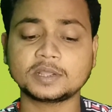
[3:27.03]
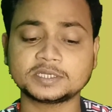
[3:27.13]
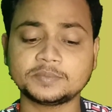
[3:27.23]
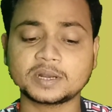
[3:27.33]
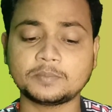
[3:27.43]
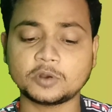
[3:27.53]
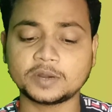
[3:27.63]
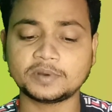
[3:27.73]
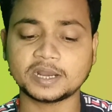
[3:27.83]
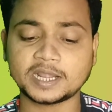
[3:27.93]
कस्टमर का फोन
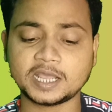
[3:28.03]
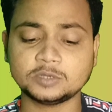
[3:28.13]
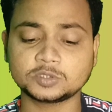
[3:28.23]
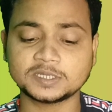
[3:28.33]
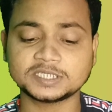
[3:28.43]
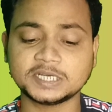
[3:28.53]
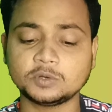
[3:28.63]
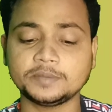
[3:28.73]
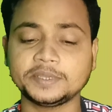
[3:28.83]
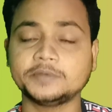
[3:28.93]
नंबर डालना है उसका सेंड
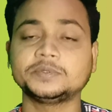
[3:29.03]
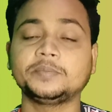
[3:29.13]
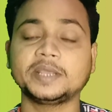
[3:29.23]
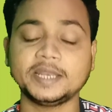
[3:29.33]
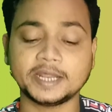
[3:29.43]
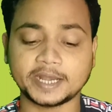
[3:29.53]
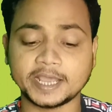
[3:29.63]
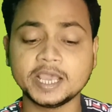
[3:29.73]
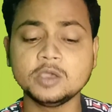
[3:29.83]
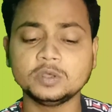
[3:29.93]
ओटीपी के ऑप्शन पर क्लिक करना
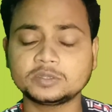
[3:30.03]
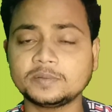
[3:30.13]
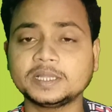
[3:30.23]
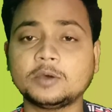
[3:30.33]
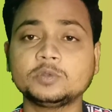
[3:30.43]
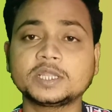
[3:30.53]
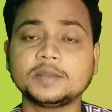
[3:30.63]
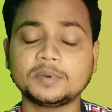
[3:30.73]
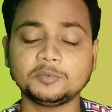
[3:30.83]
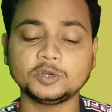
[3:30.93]
है उसके बाद उसके
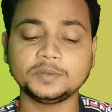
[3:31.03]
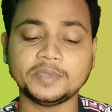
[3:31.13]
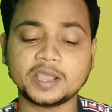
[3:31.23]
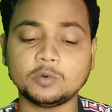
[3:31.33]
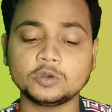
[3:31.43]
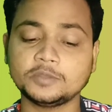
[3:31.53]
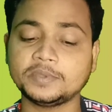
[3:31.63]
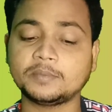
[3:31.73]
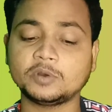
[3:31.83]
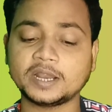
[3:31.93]
नंबर पर ओटीपी आएगा
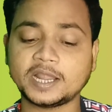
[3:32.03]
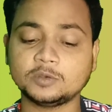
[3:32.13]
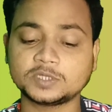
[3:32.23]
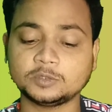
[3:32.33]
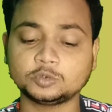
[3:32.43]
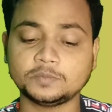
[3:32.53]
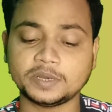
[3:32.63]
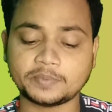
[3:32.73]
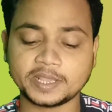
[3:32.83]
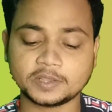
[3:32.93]
ओटीपी आपको डालना है उसका दोस्तों
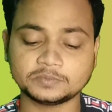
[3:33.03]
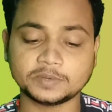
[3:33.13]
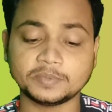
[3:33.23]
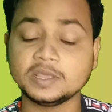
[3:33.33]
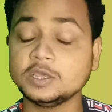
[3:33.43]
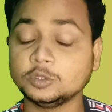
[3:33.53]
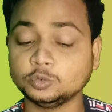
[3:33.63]
वेरीफाई के ऑप्शन पर